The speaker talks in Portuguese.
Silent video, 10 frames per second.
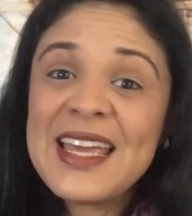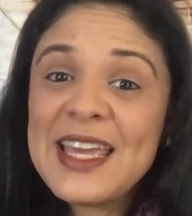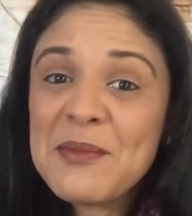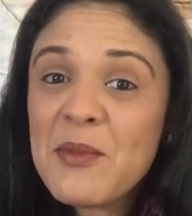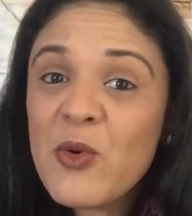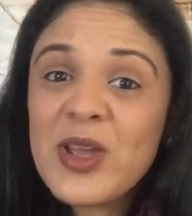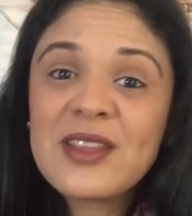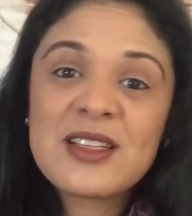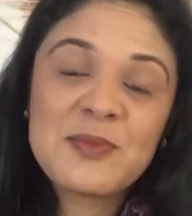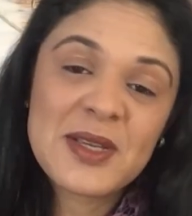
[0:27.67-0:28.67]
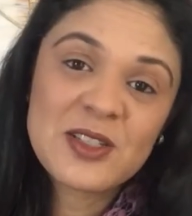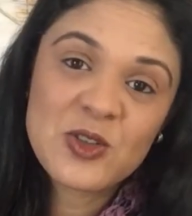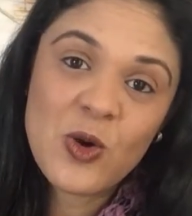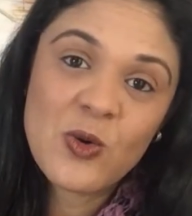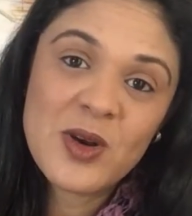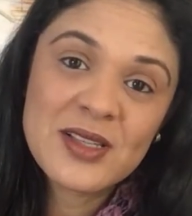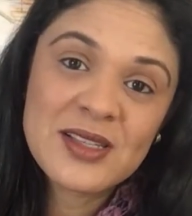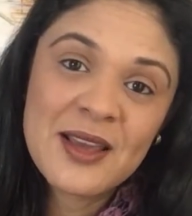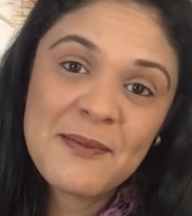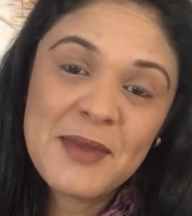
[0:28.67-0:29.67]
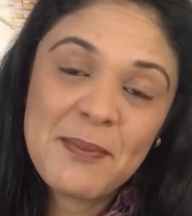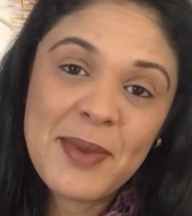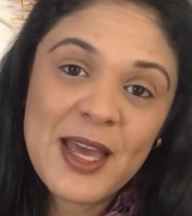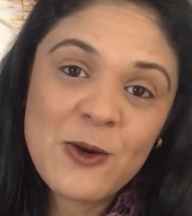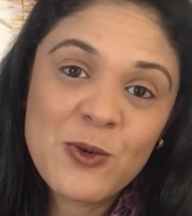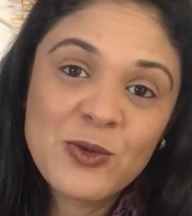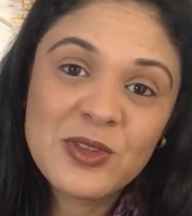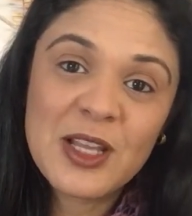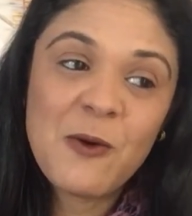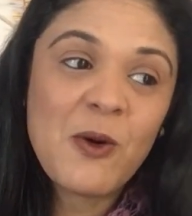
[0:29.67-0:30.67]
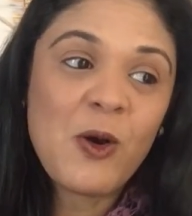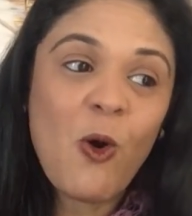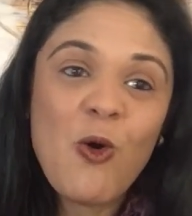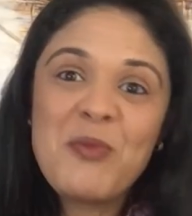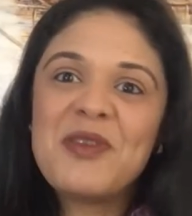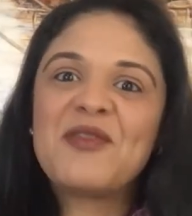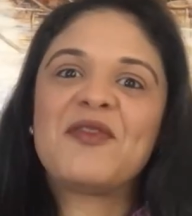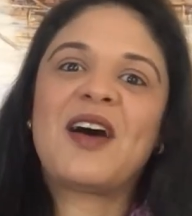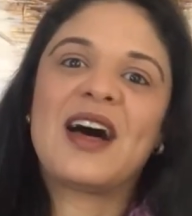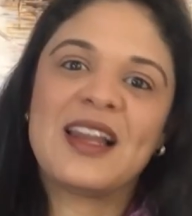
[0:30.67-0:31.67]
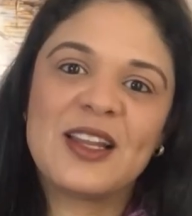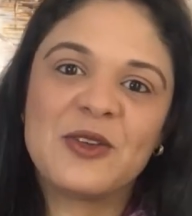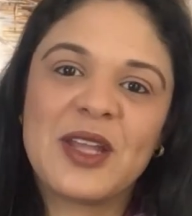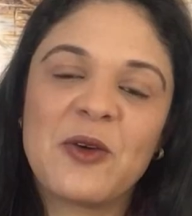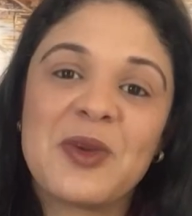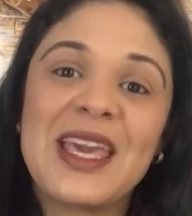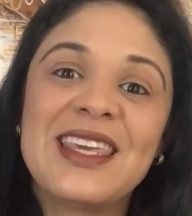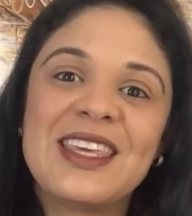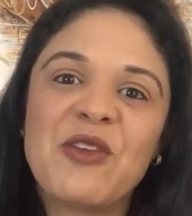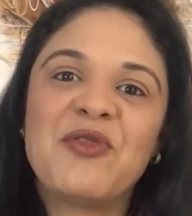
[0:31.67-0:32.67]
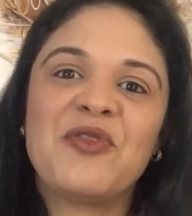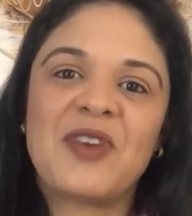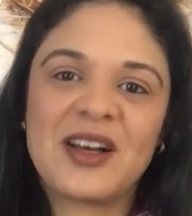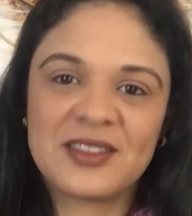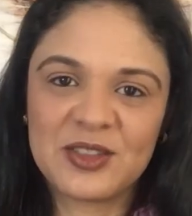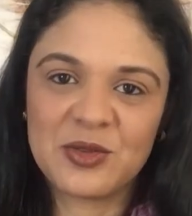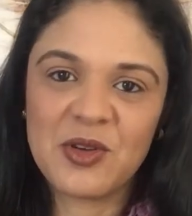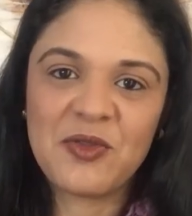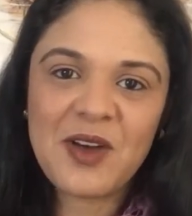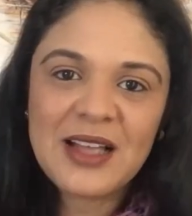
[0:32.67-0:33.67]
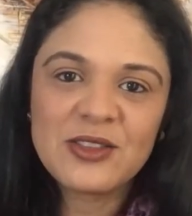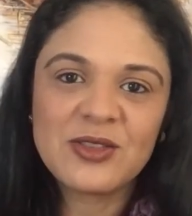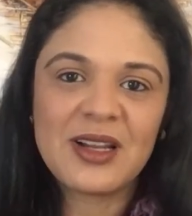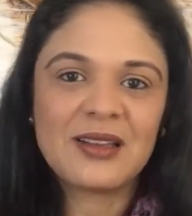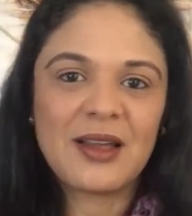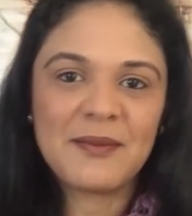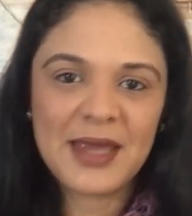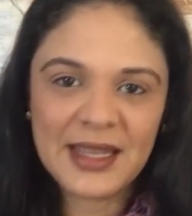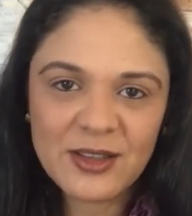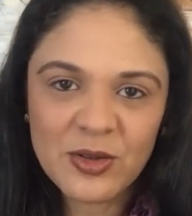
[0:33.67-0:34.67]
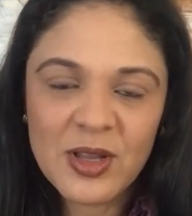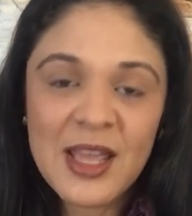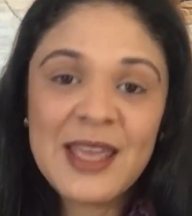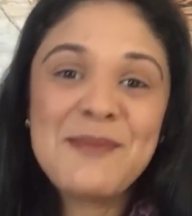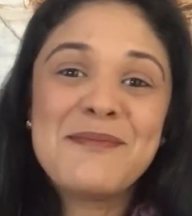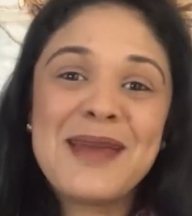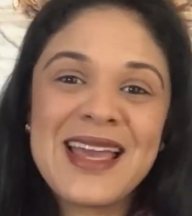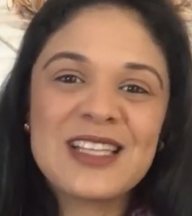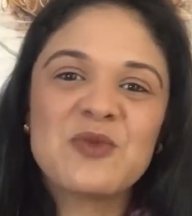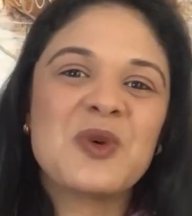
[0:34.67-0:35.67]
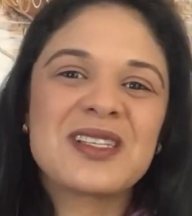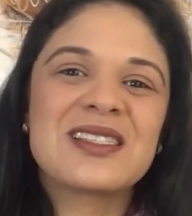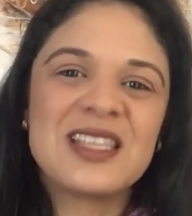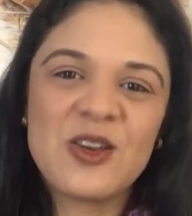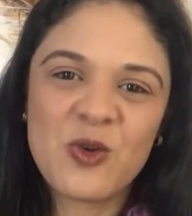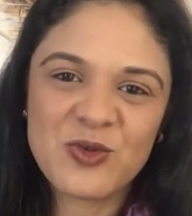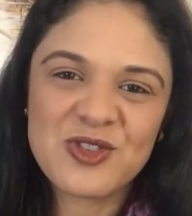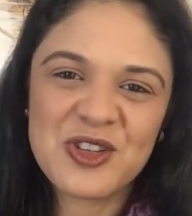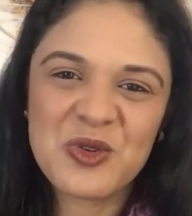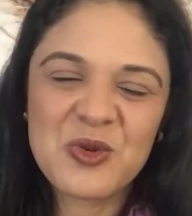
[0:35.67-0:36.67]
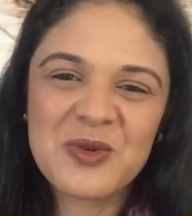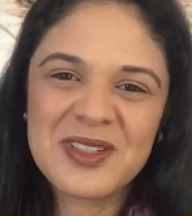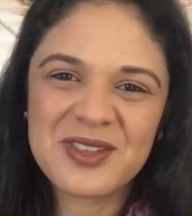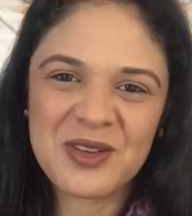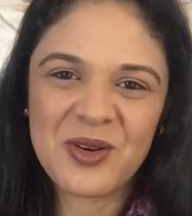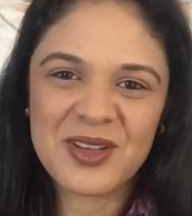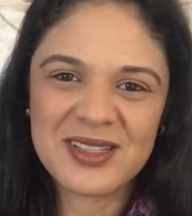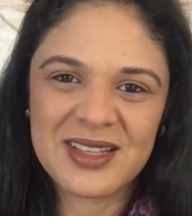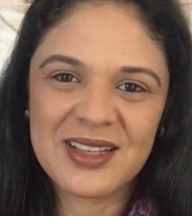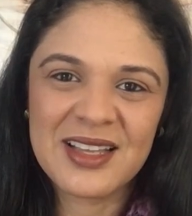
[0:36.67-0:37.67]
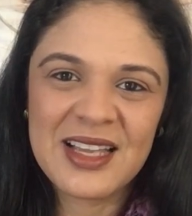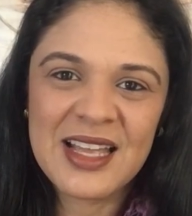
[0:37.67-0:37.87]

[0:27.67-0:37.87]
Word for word: E muitas pessoas me perguntam ou me falam, né? O que que eu faço? Eu faço tratamento e mesmo assim continuo ansiosa.